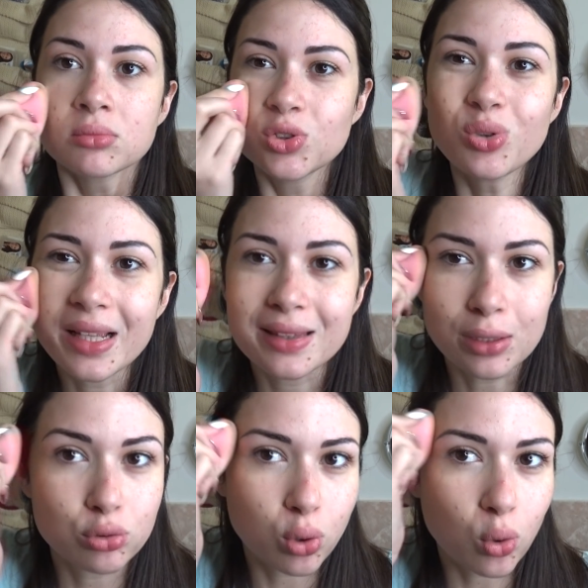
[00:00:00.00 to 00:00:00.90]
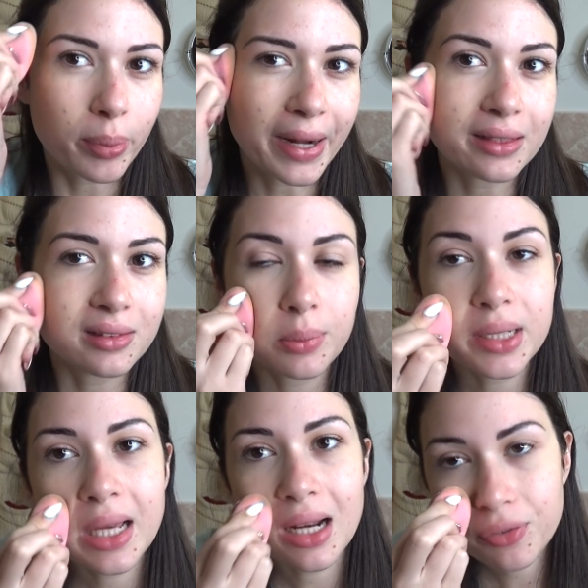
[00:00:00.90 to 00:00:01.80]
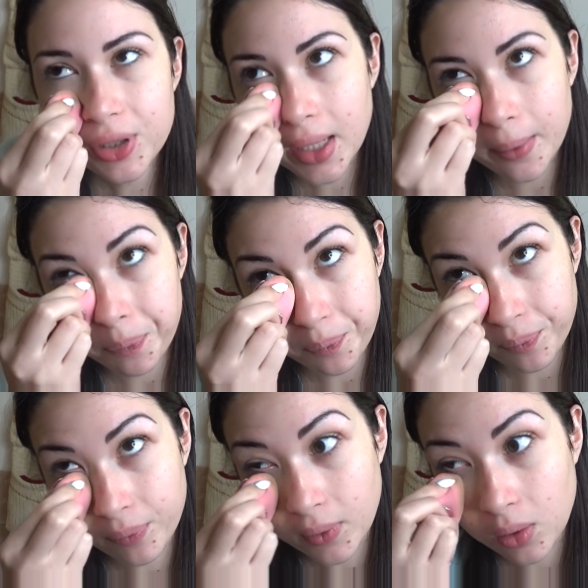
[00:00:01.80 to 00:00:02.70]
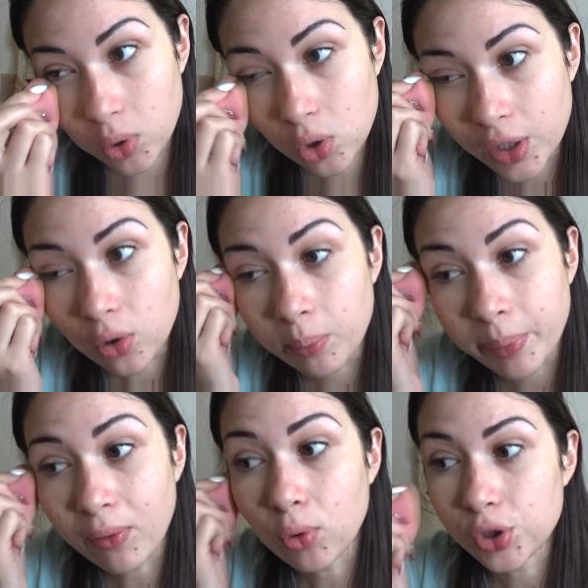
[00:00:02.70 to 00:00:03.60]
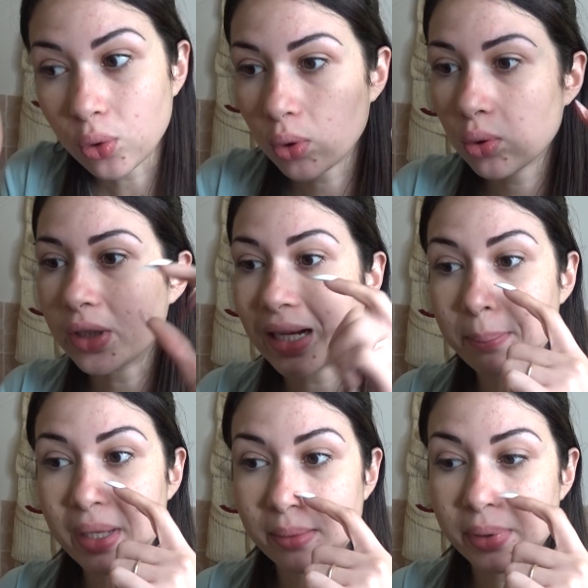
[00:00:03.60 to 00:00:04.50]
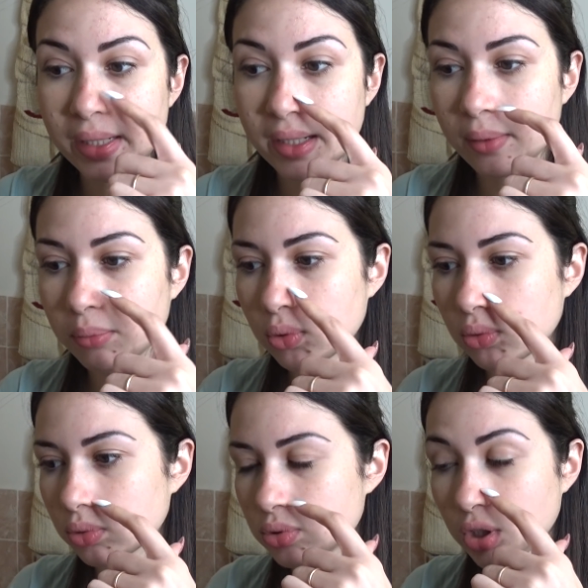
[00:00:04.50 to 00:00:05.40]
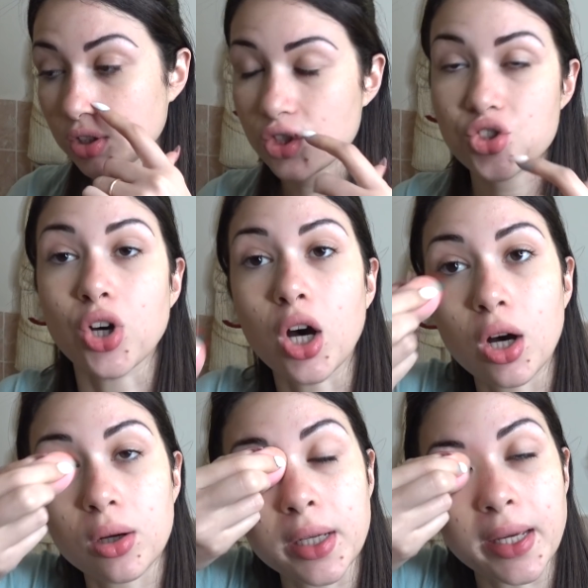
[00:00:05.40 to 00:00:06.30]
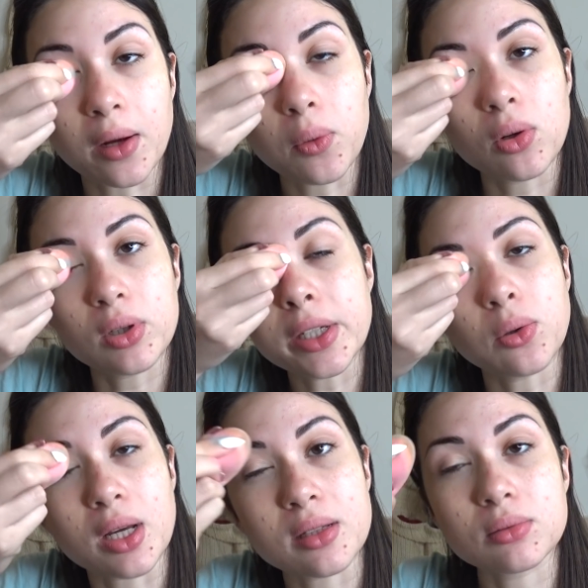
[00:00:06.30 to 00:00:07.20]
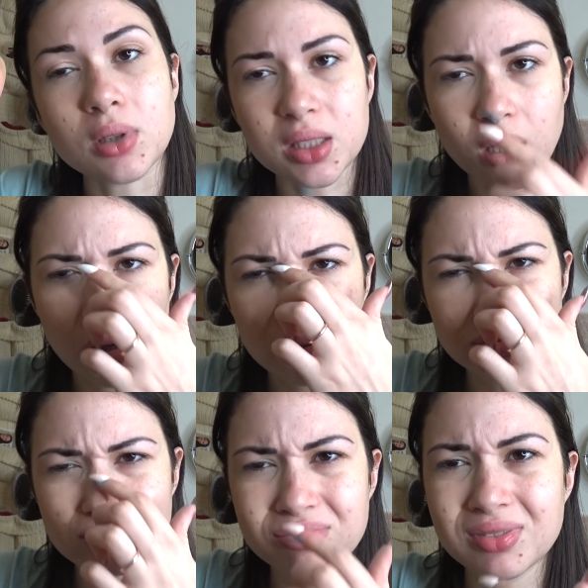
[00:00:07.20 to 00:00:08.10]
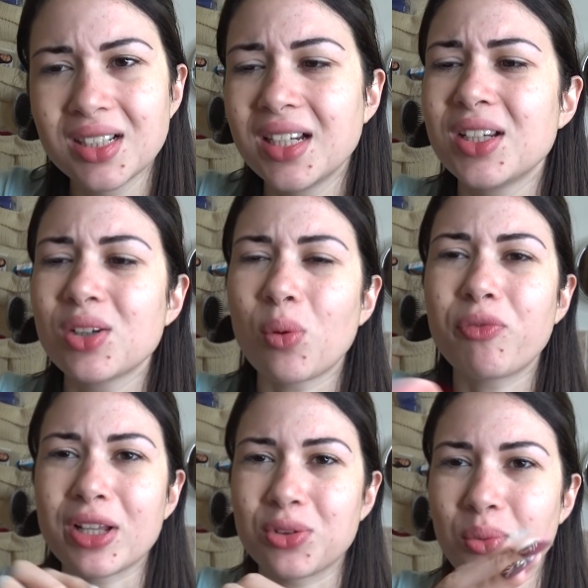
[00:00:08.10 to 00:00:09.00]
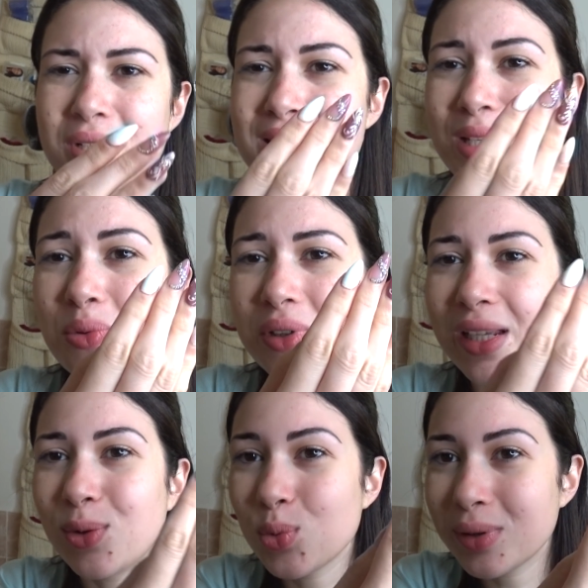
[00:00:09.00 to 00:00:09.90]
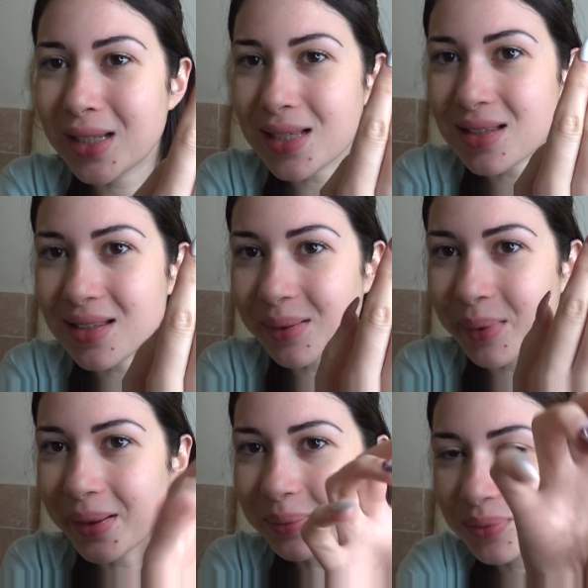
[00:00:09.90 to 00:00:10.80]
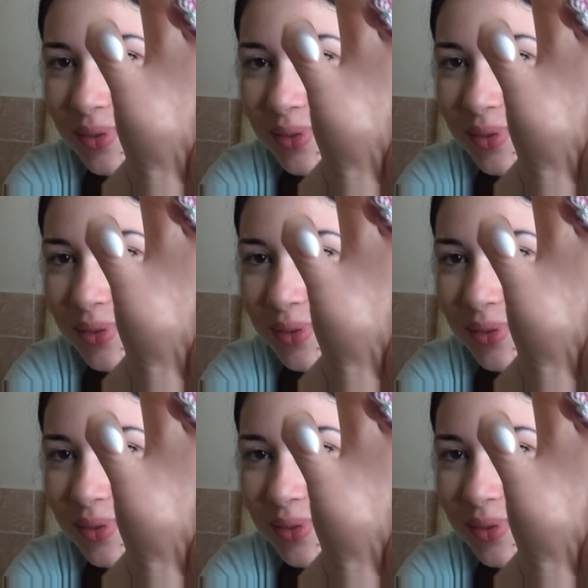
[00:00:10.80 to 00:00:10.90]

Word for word: non è tanto coprente perché alla fine mh, mm, quello che compravo io, quello della Maybelline che mo non so se ho, che è quello lì con la... Aia ho fatto queste unghie lunghissime